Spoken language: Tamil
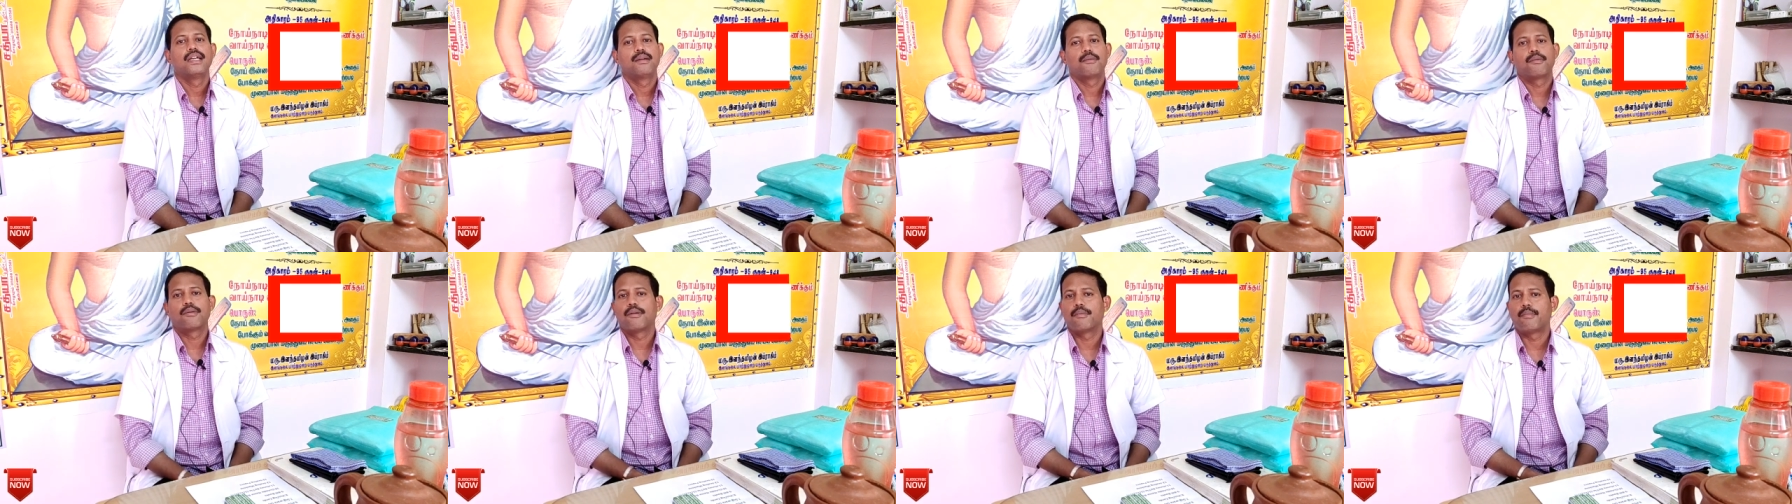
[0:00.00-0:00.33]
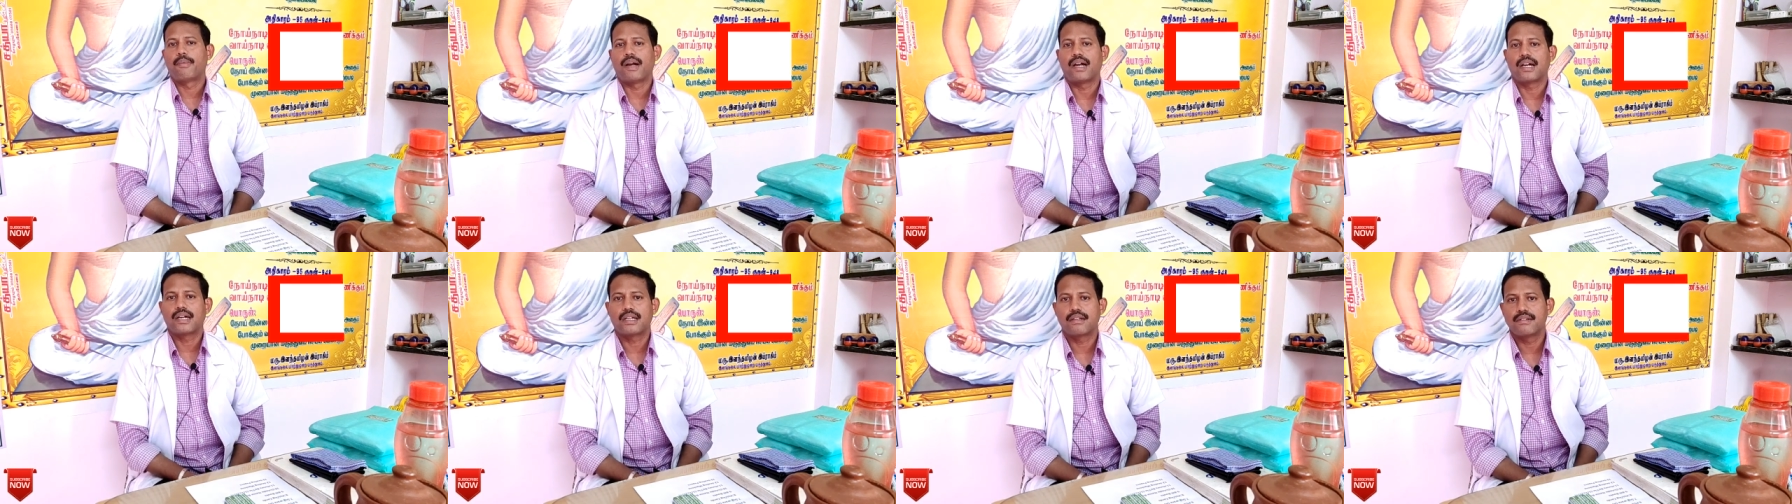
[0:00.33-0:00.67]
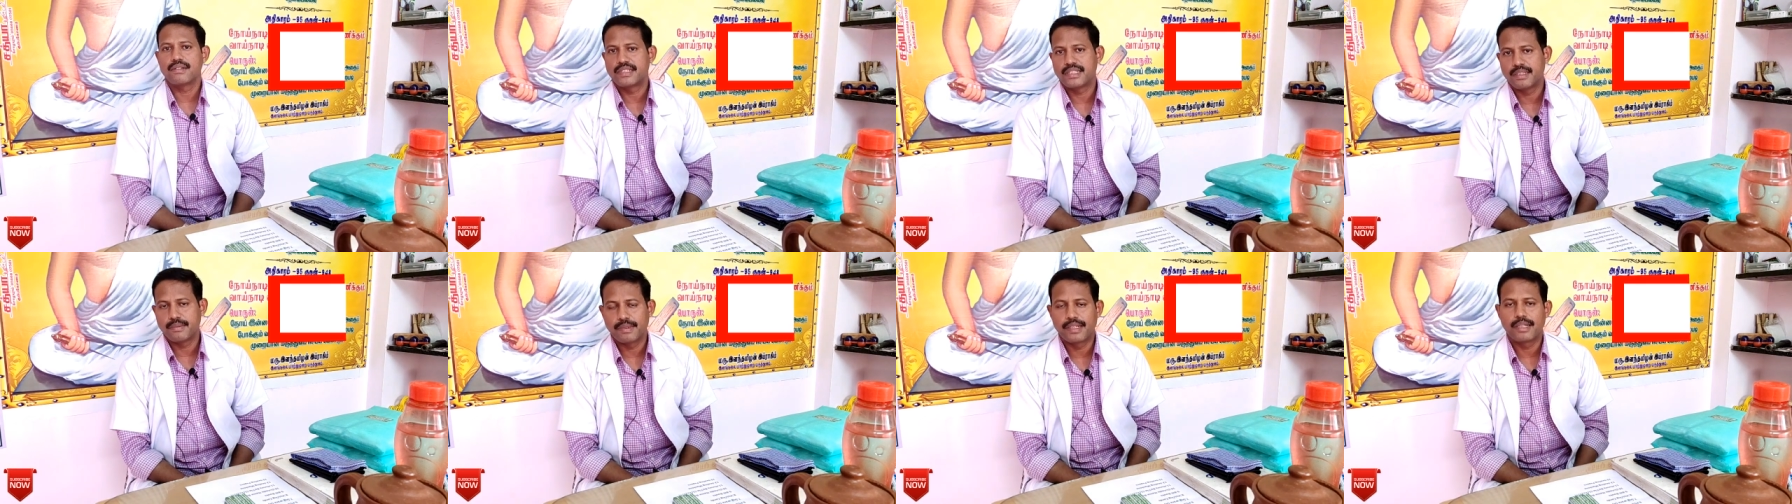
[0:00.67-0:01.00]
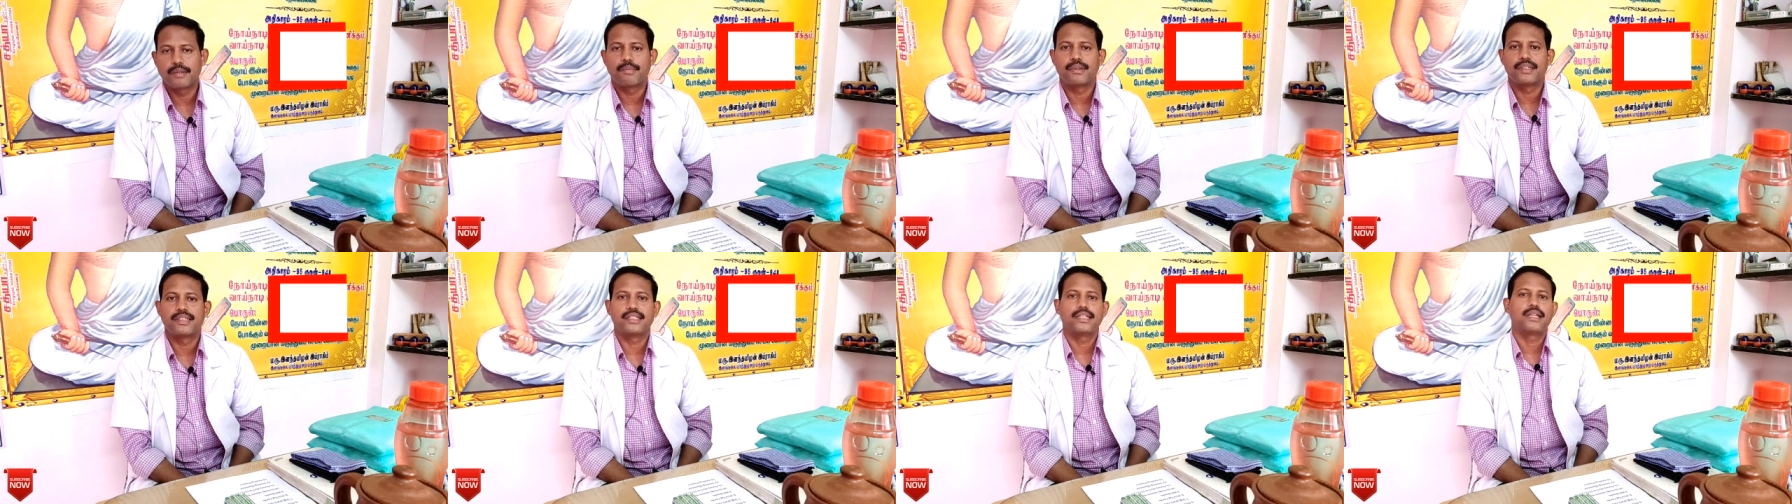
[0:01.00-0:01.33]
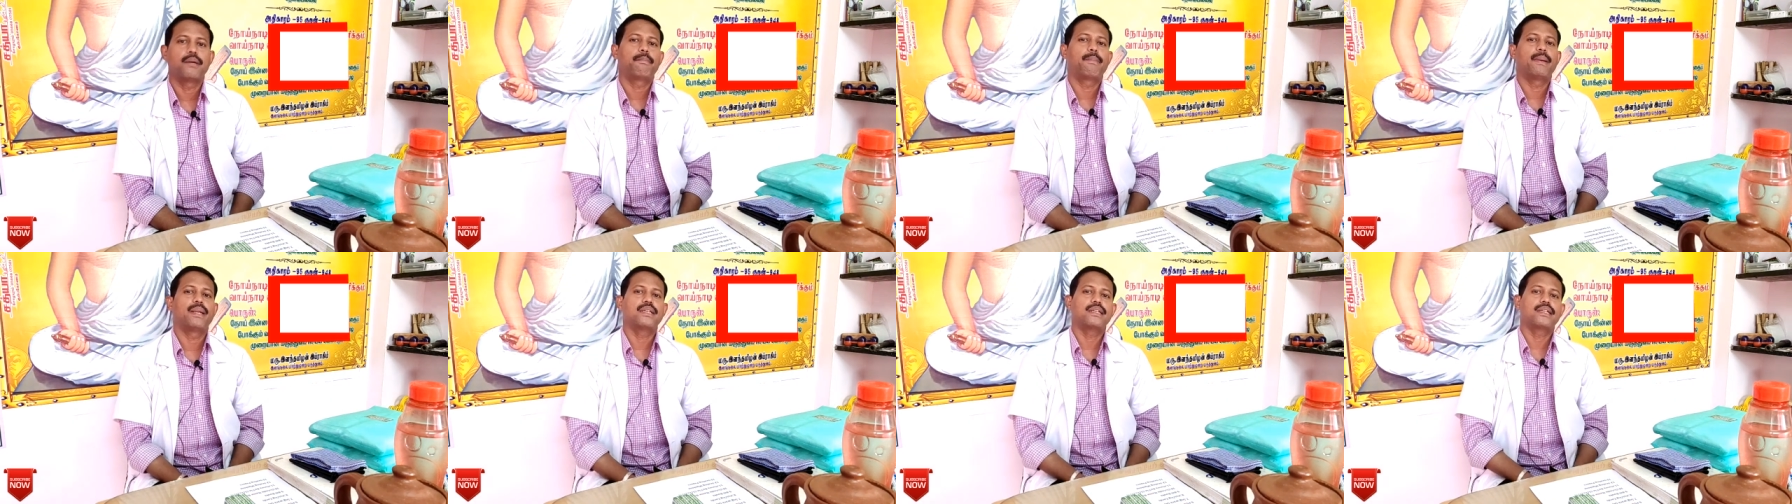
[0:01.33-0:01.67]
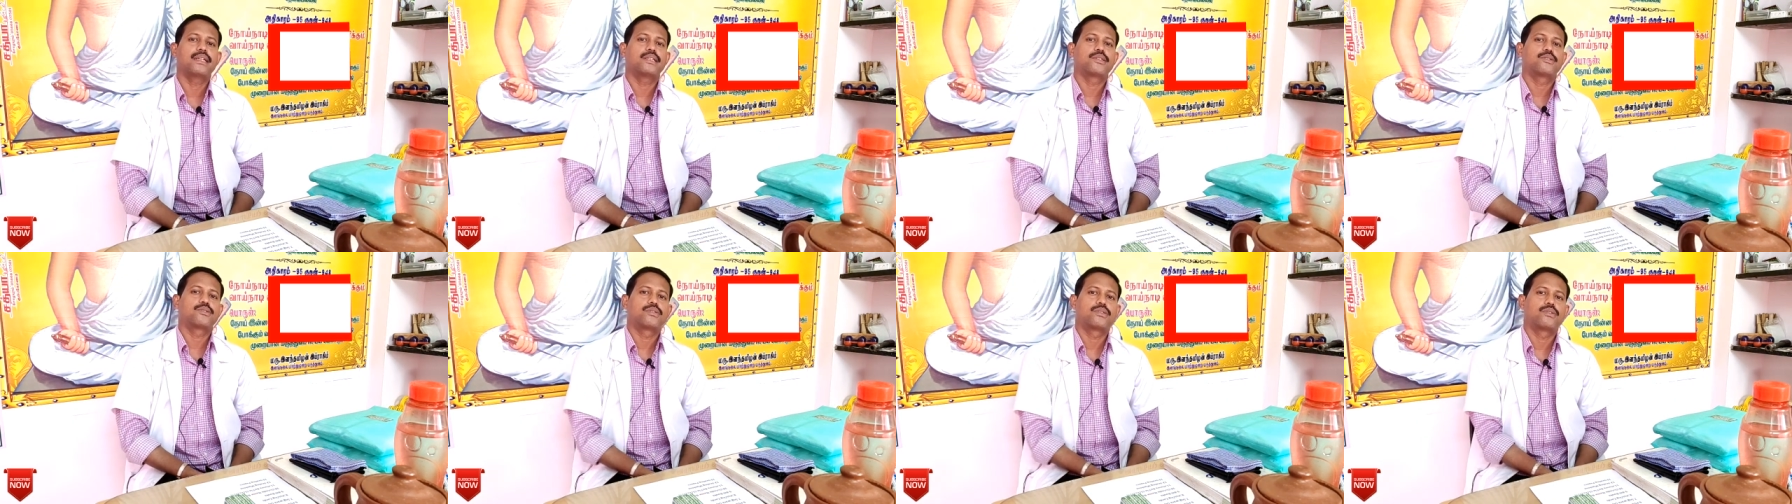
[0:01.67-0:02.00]
இப்போ நம்ம பார்க்குற விஷயம் என்னென்னு பார்த்தீங்கன்னா
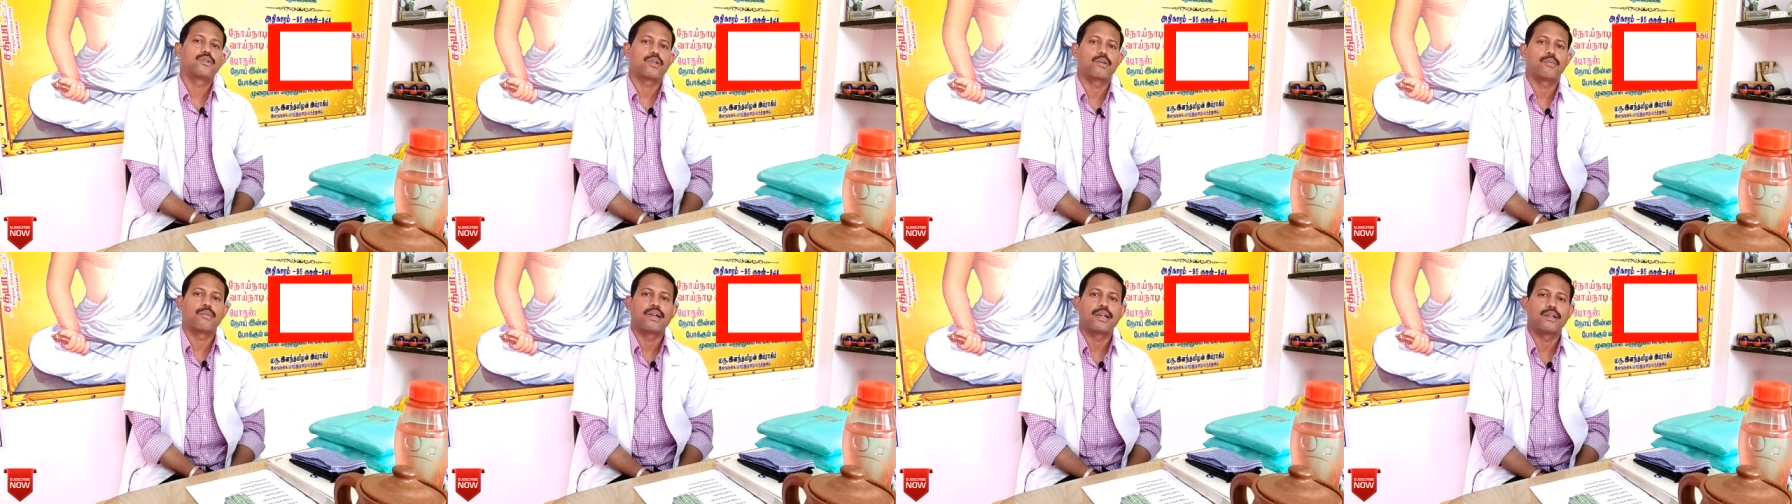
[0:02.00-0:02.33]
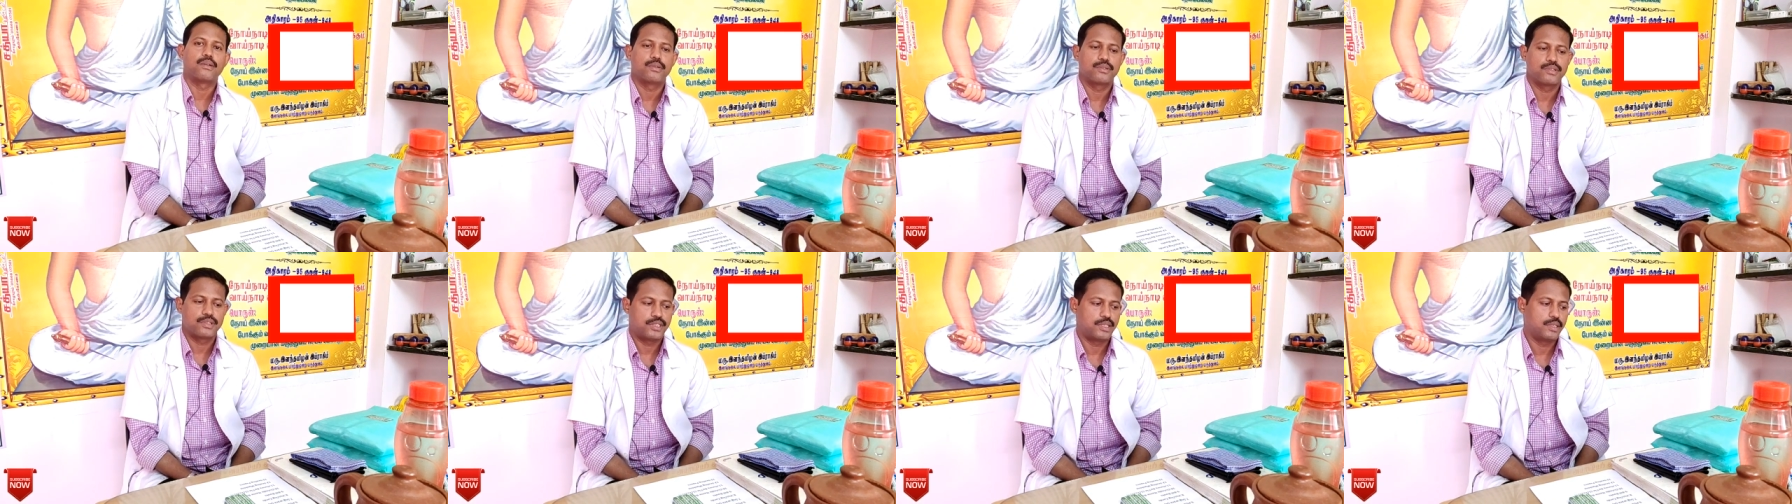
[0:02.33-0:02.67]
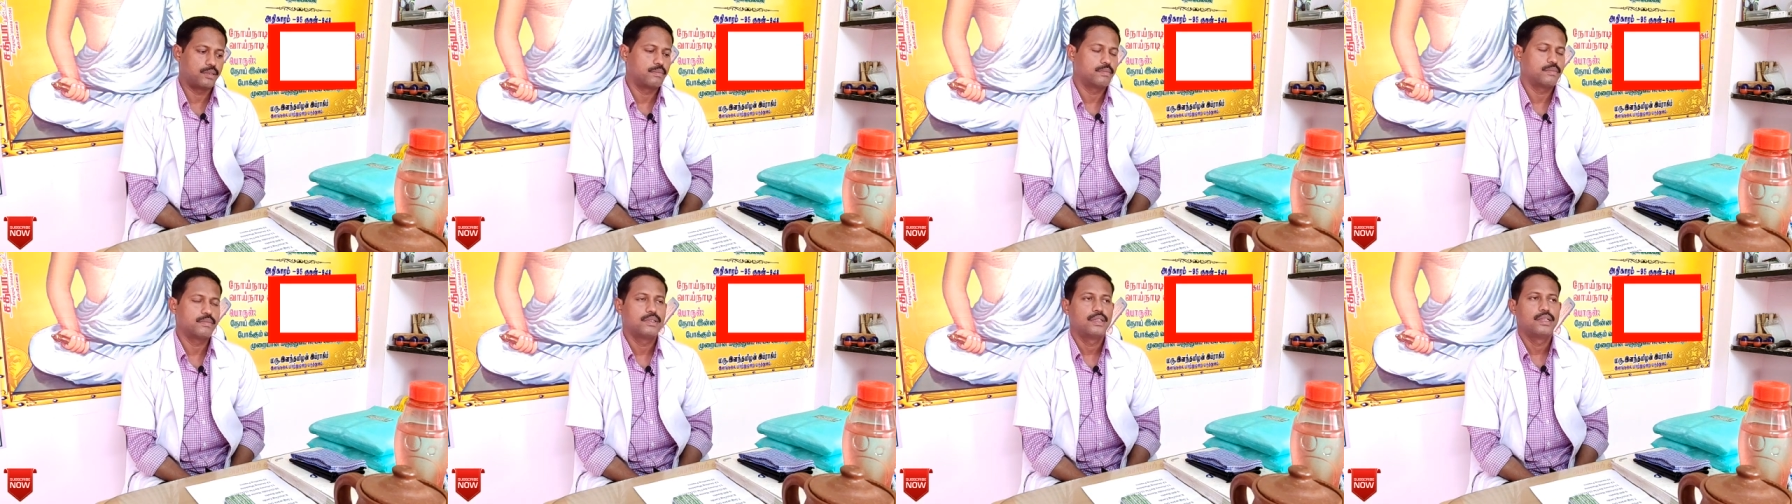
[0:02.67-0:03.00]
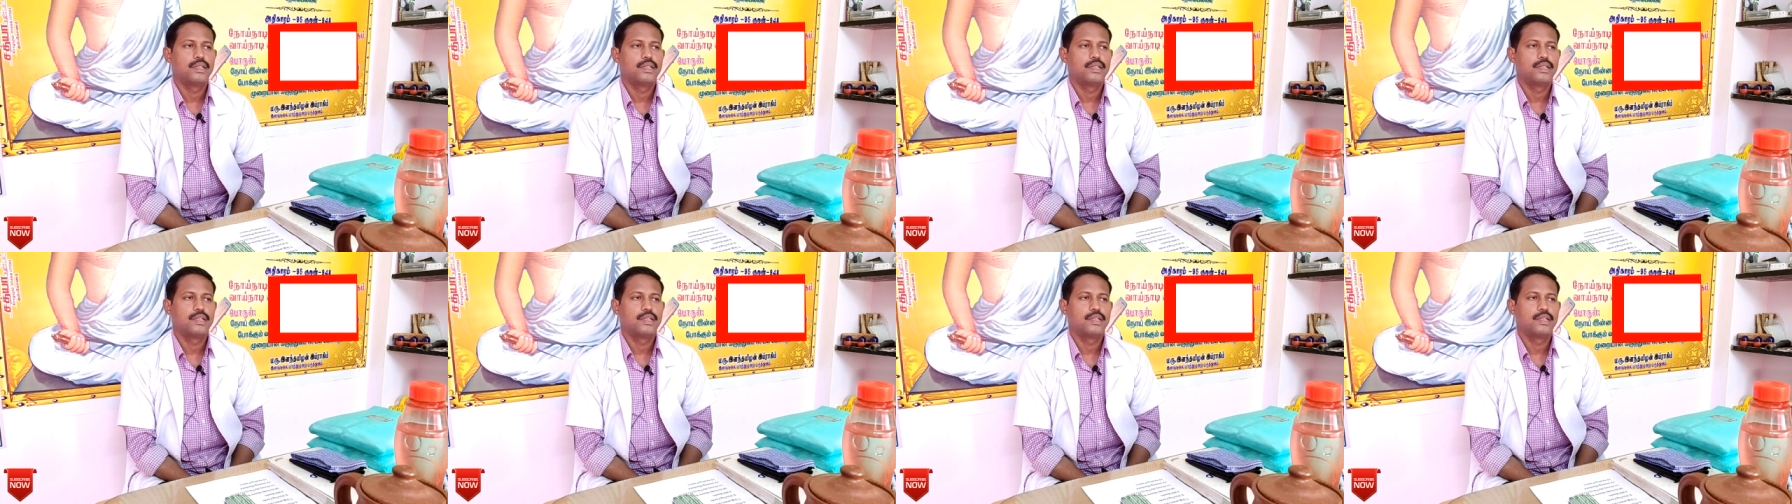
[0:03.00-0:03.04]
பெண்கள் தொடர்பான ஒரு விஷயம்